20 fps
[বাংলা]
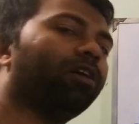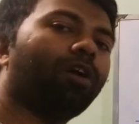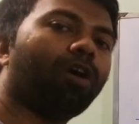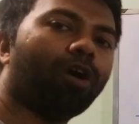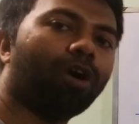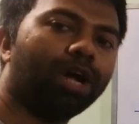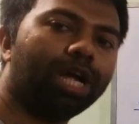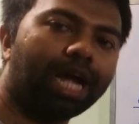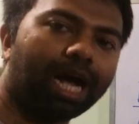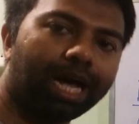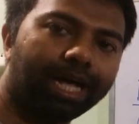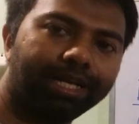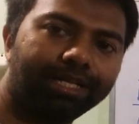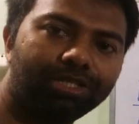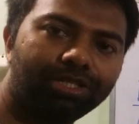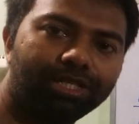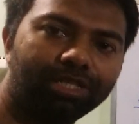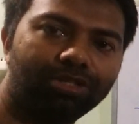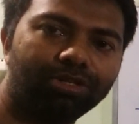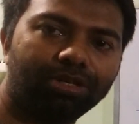হয়
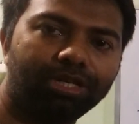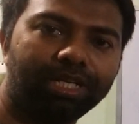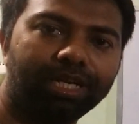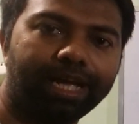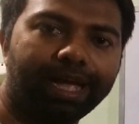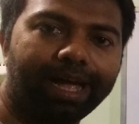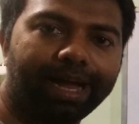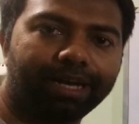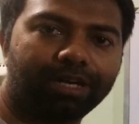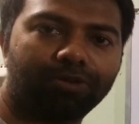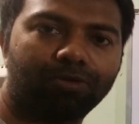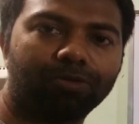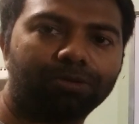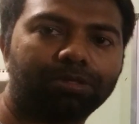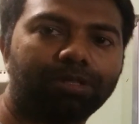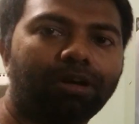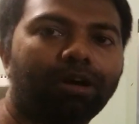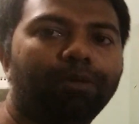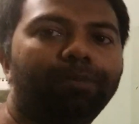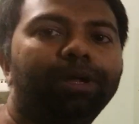আইএনজি অ্যাড
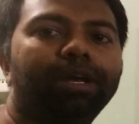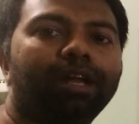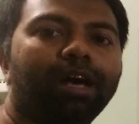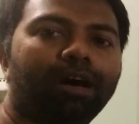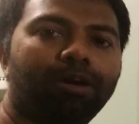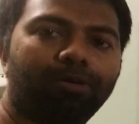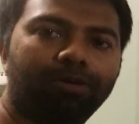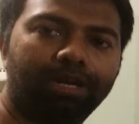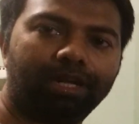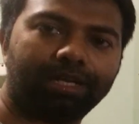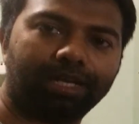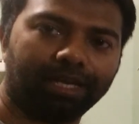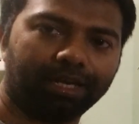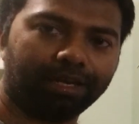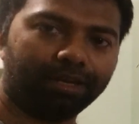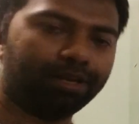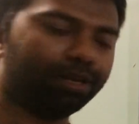করতে হবে না হলে কি